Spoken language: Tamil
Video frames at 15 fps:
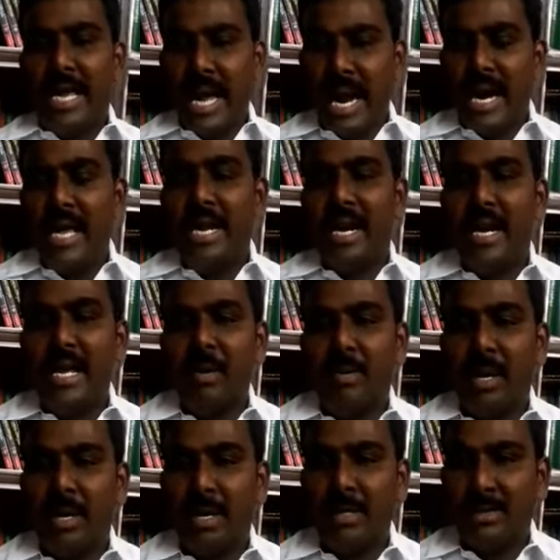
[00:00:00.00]
ஏழை எளிய
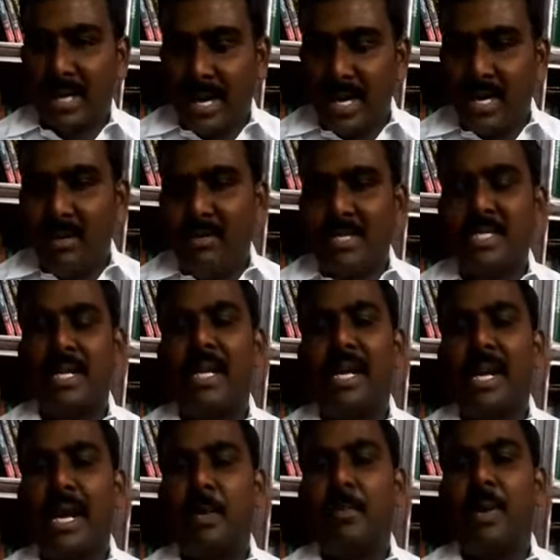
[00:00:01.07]
மக்கள் தனக்கு
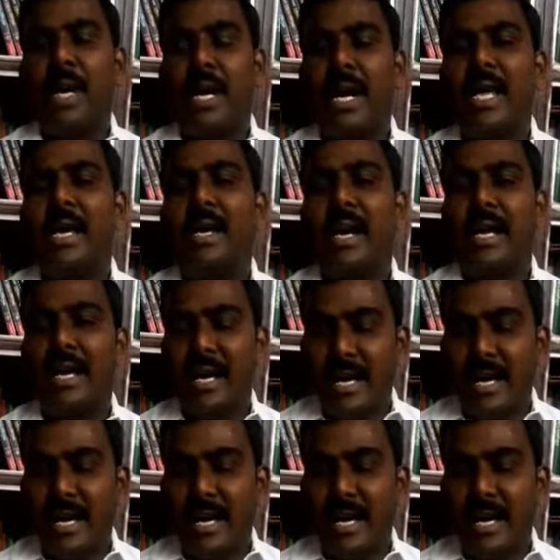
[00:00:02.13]
வசதிக்கேற்ப கிடைக்கிற